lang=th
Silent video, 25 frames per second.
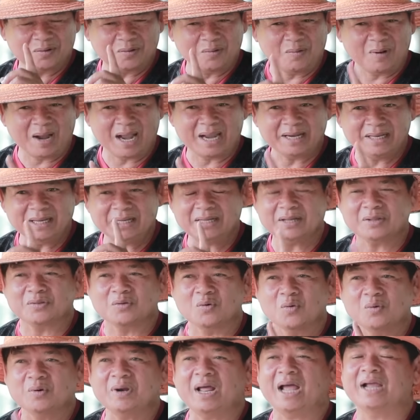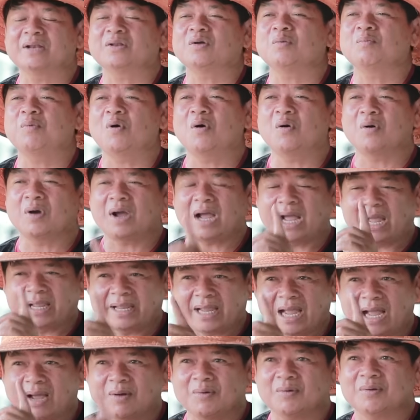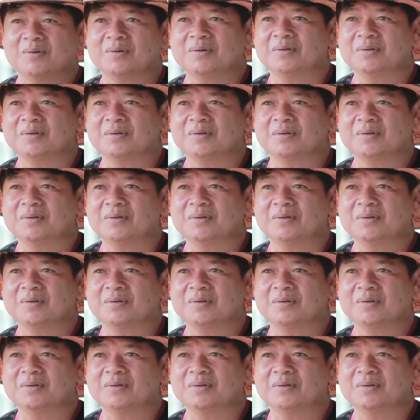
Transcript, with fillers: ควายที่จะสูงได้ต้องพ่อขายาว